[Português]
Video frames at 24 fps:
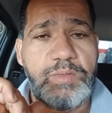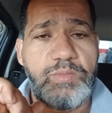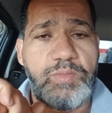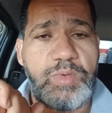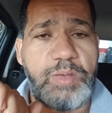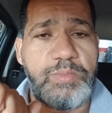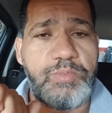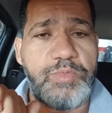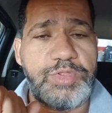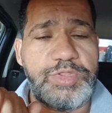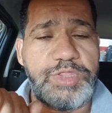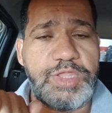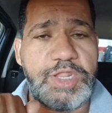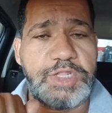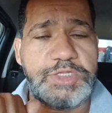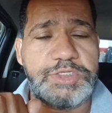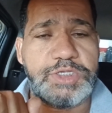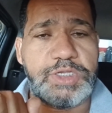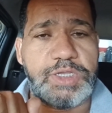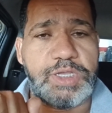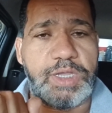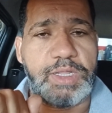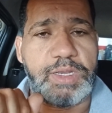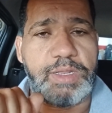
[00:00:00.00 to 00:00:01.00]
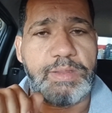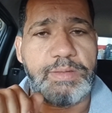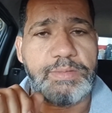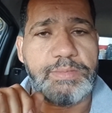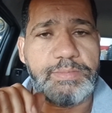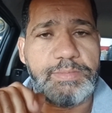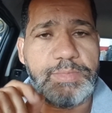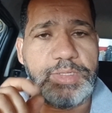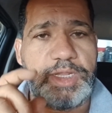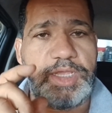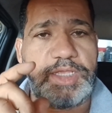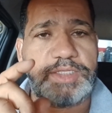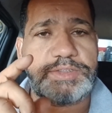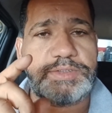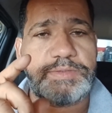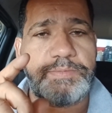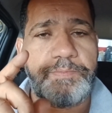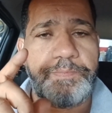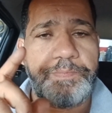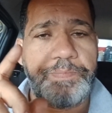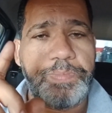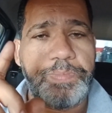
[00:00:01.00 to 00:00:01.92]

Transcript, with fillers: uma moedeira de cana, beleza?